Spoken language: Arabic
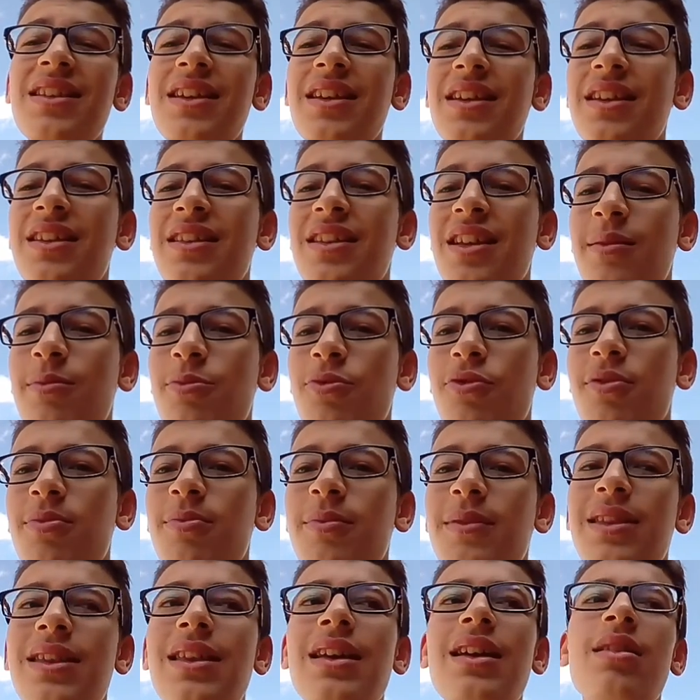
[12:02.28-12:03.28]
شنو
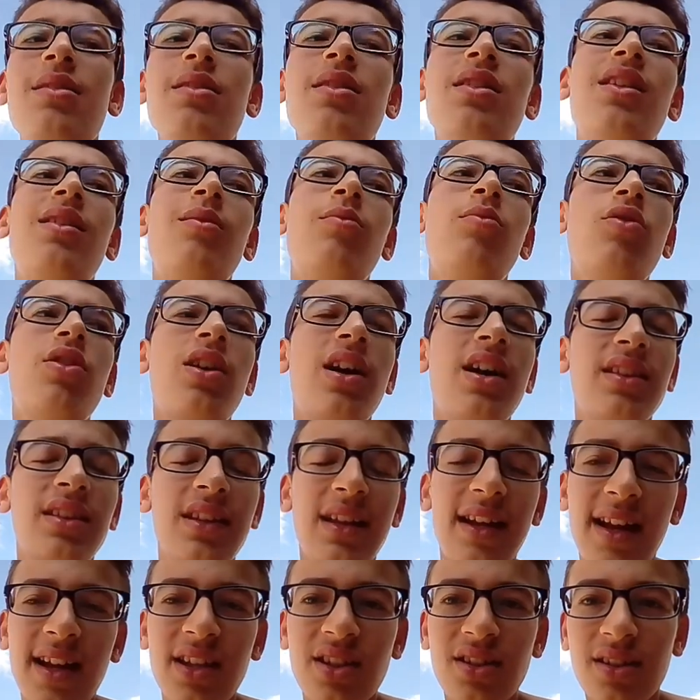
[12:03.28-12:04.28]
يدعموك مثال يدعموك
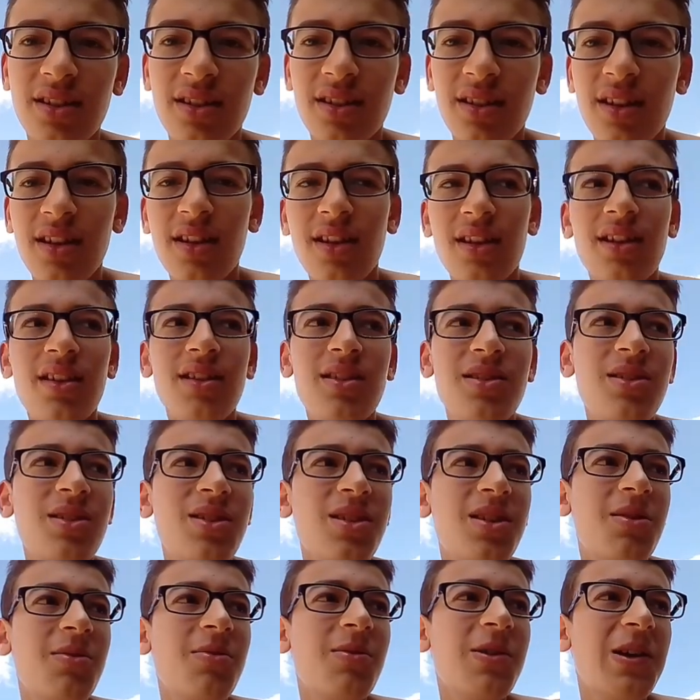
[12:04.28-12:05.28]
حتى عشرة
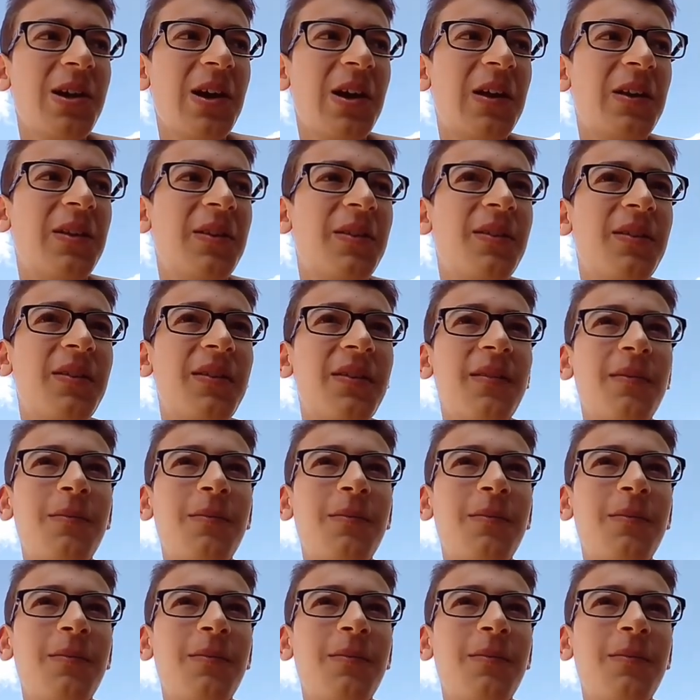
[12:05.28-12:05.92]
يجي واحد